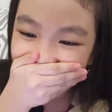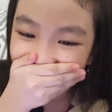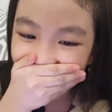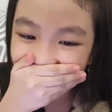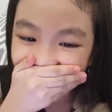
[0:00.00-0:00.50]

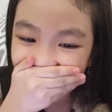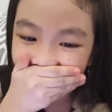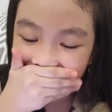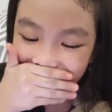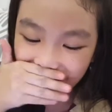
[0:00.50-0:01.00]
ada lagi
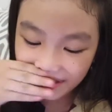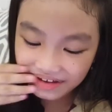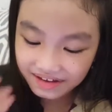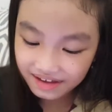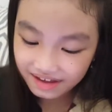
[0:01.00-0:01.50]
nggak
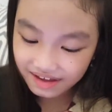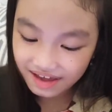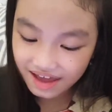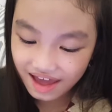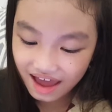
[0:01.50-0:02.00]

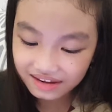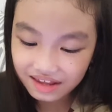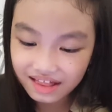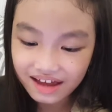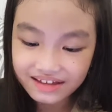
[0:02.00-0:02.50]

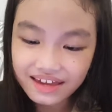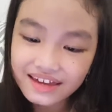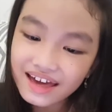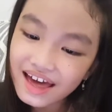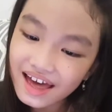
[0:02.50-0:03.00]
ada lagi
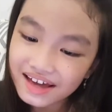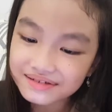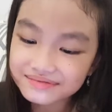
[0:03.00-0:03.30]
nggak